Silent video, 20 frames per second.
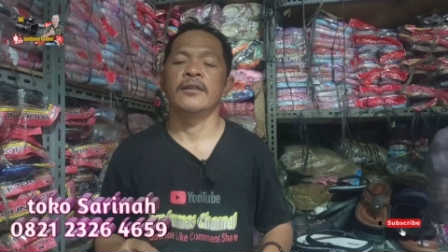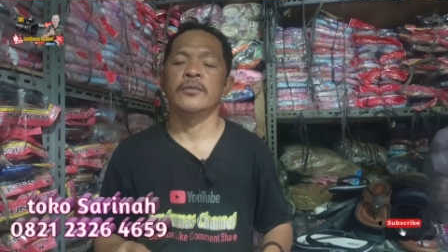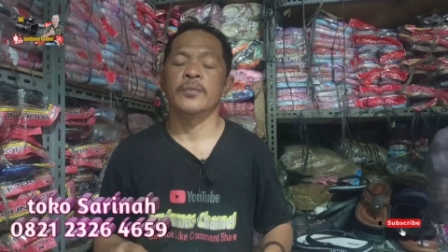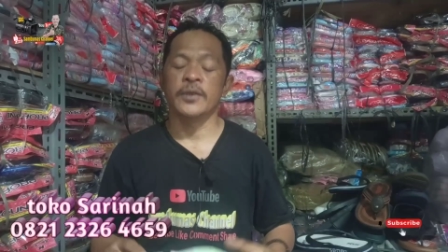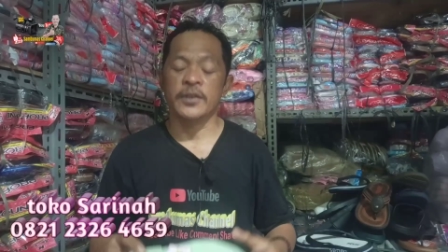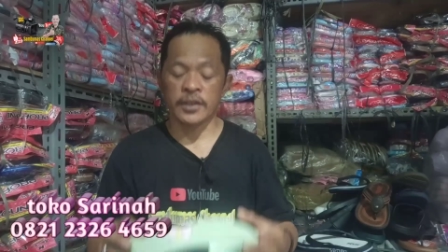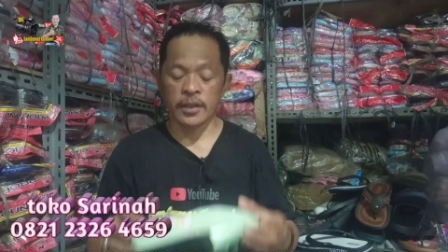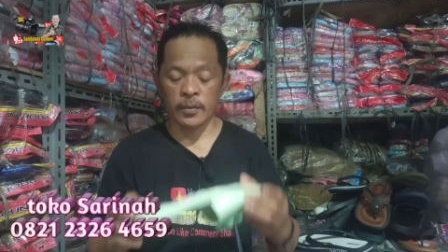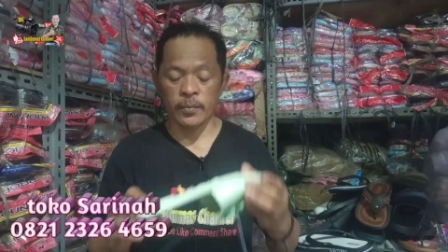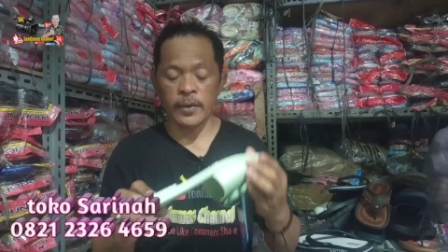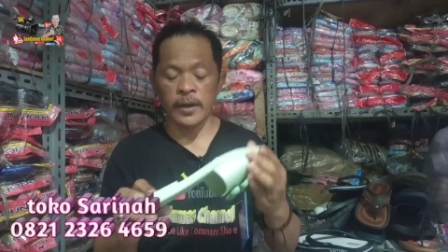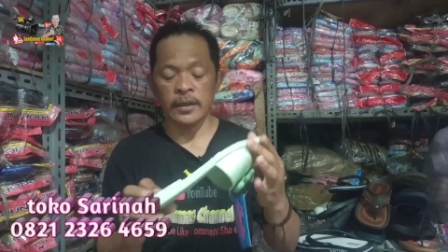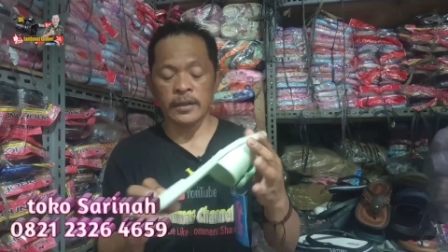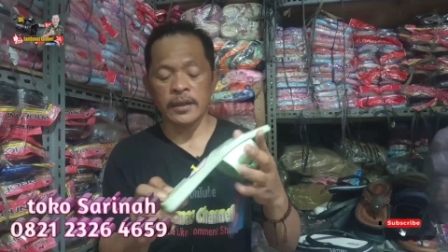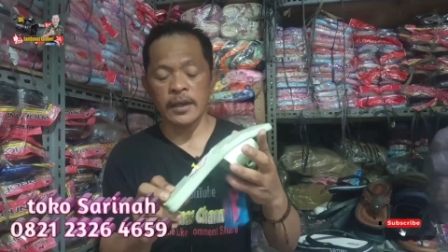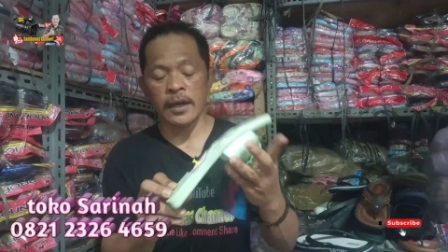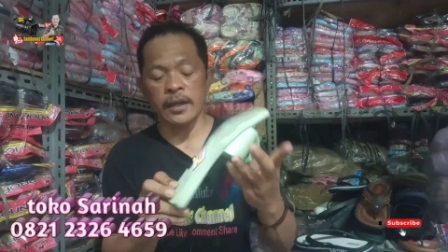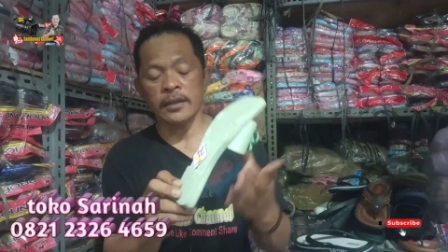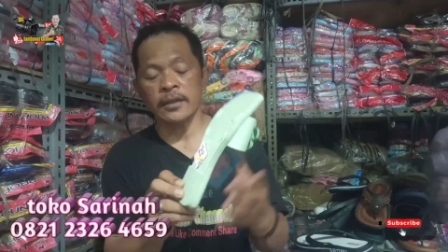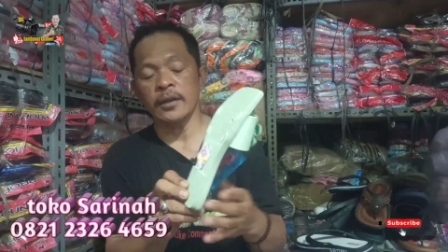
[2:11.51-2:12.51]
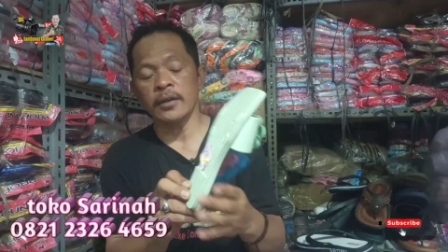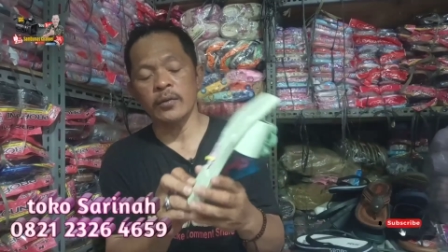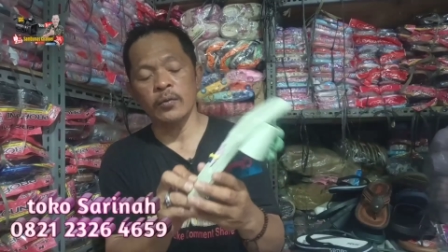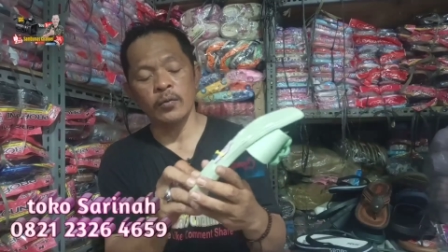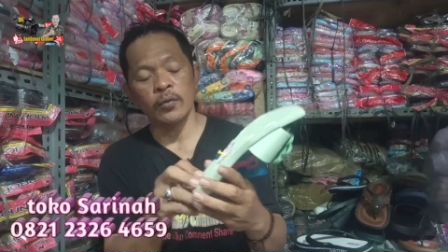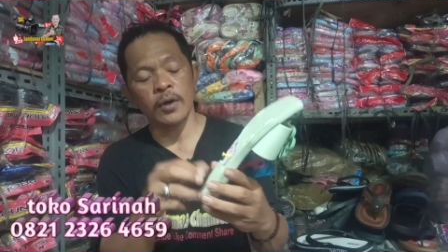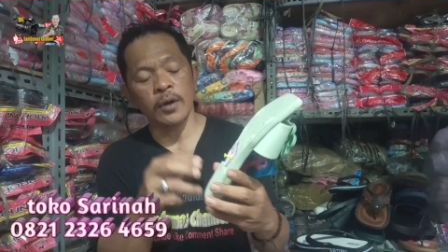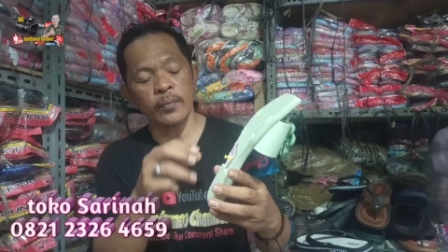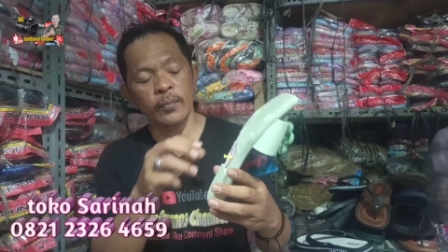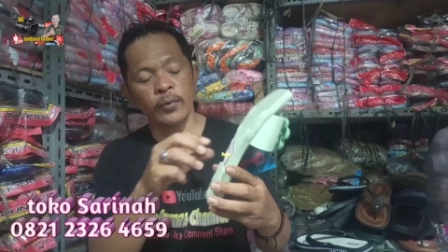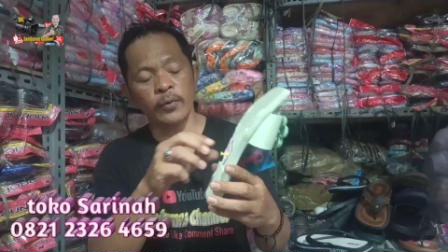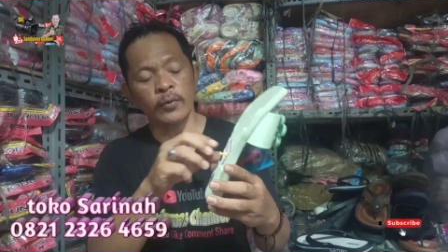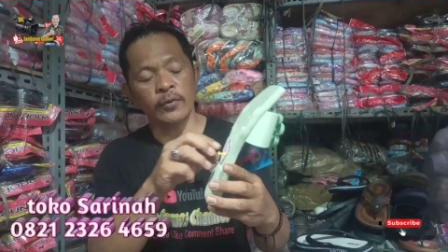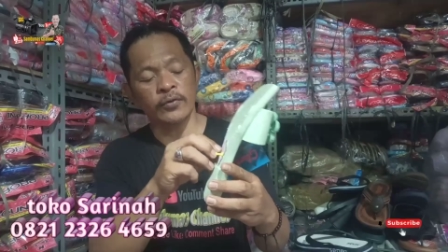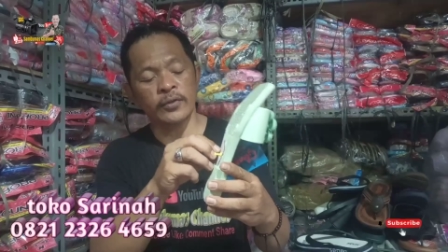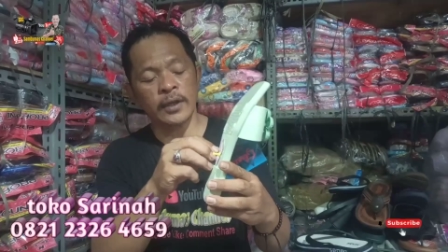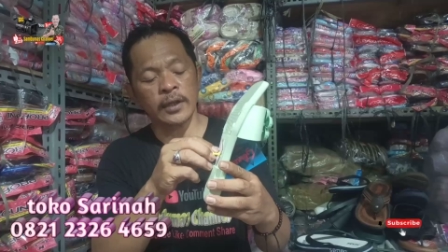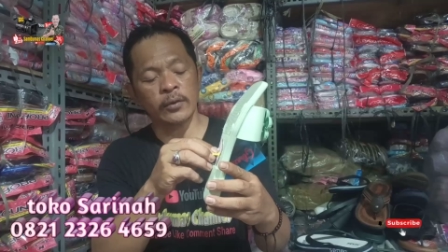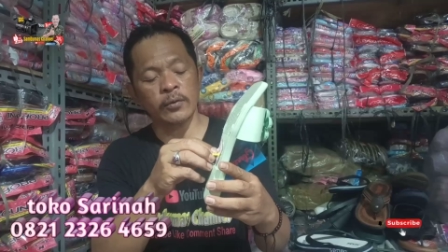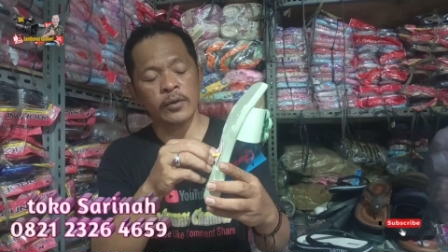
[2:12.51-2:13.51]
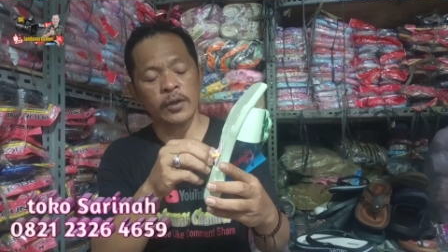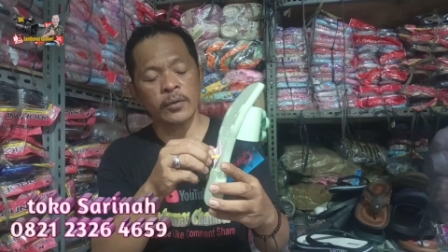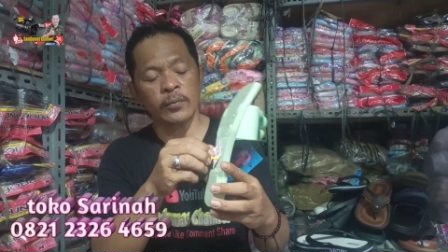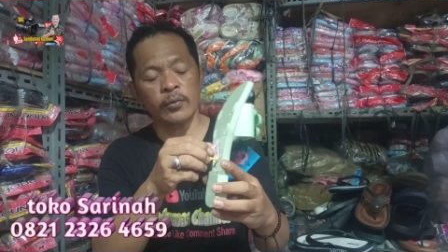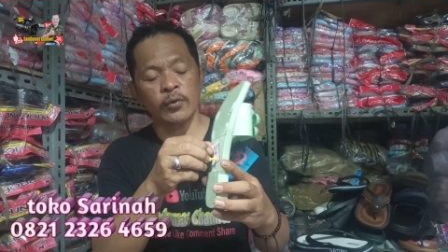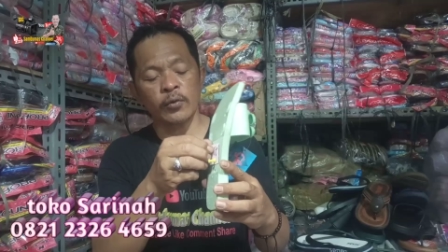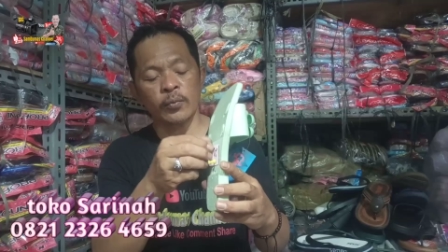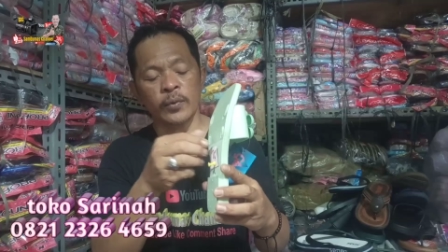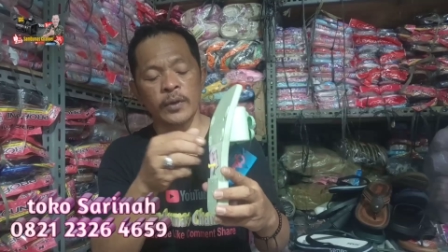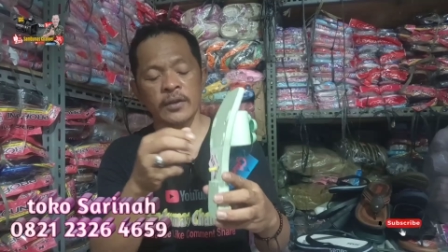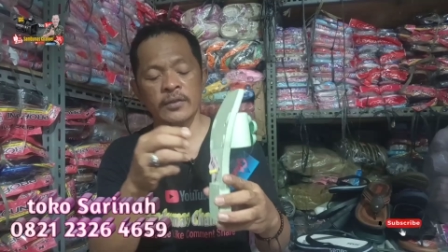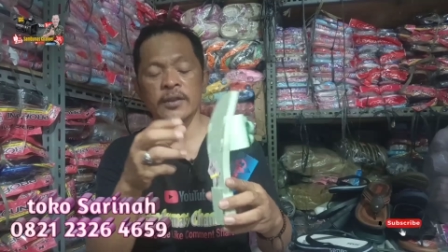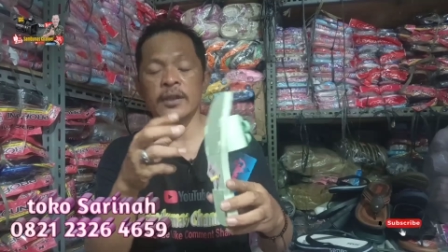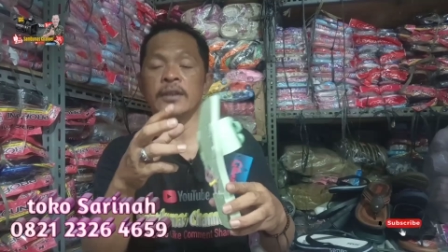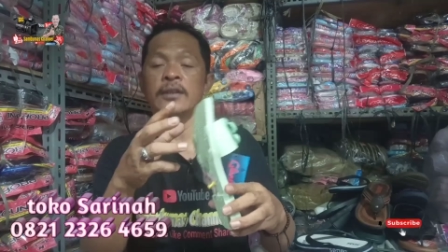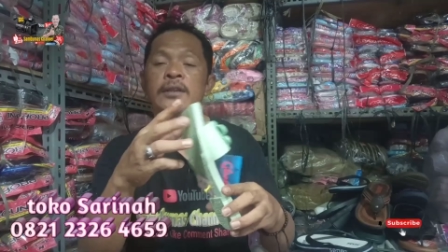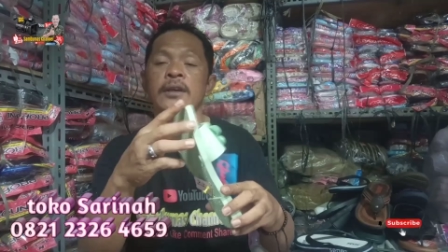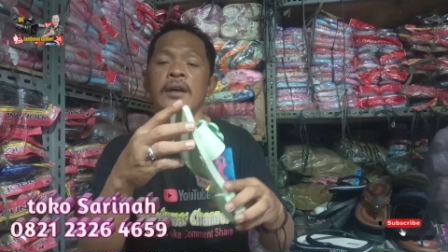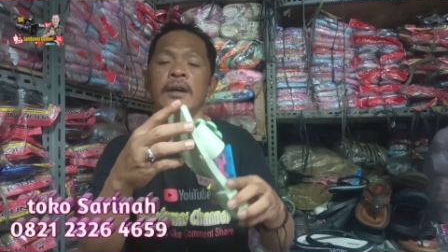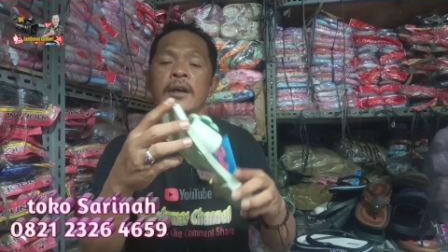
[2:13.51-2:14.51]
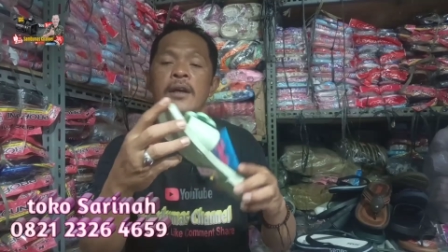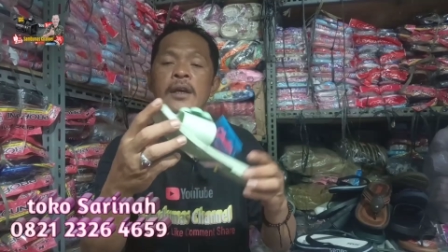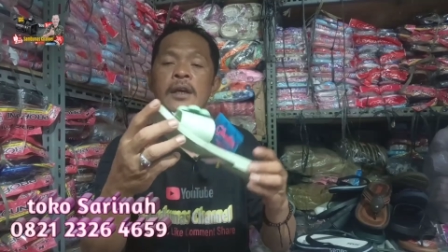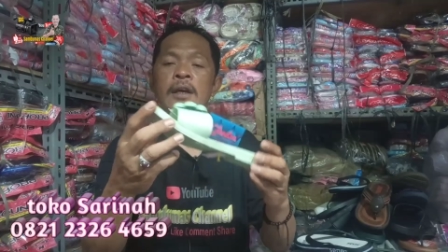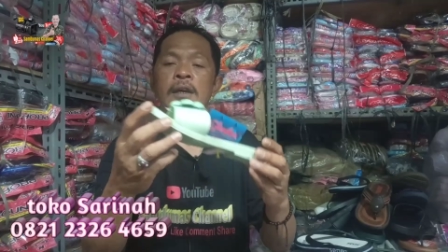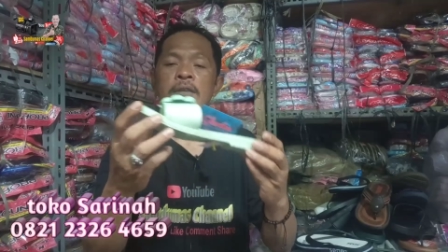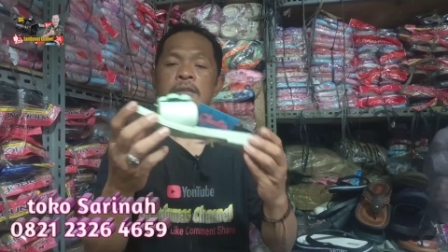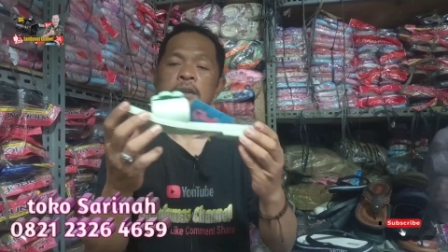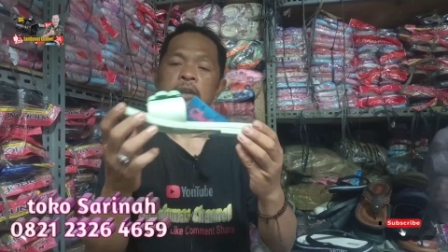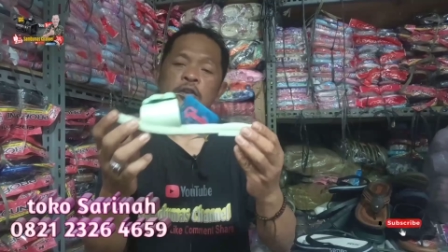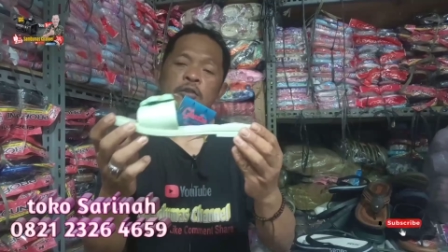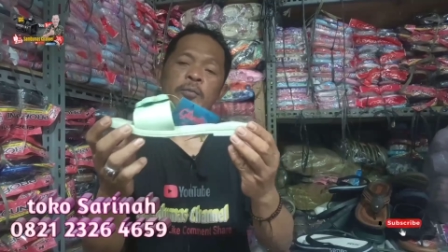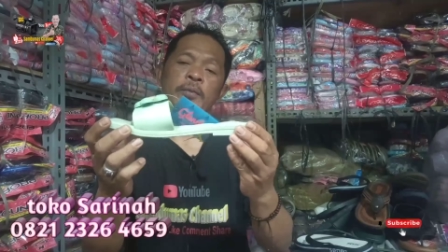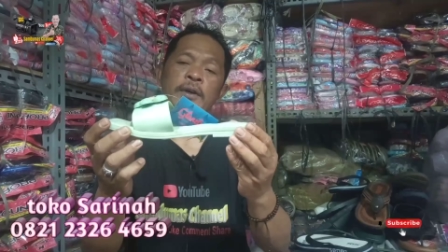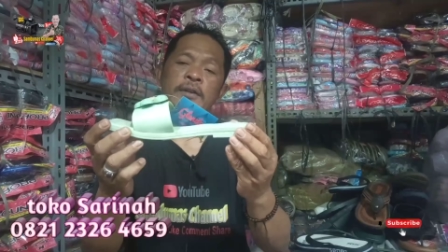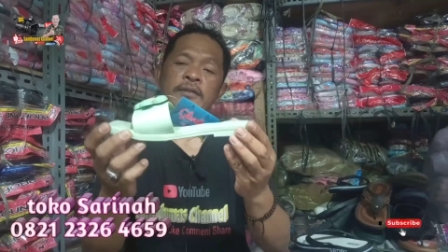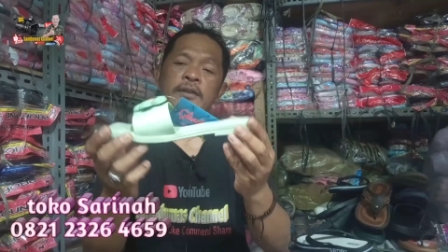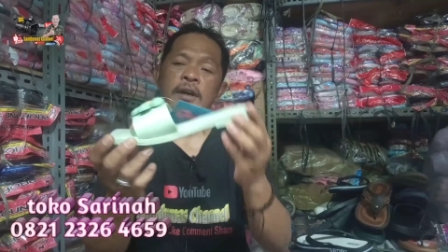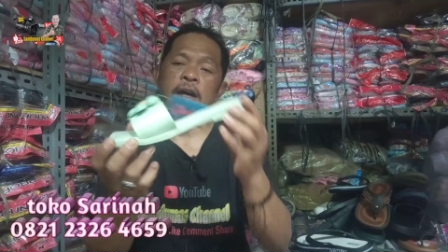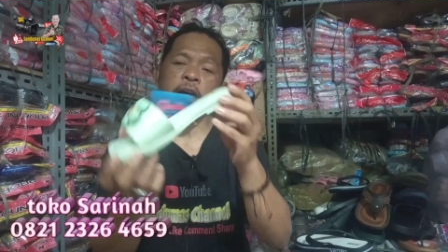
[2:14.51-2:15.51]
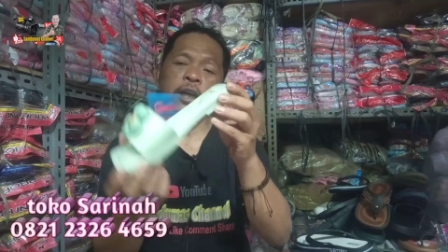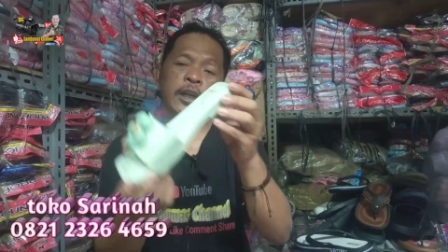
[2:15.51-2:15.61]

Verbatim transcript: Spesial bat hanya Rp21.000 saja satu pasang.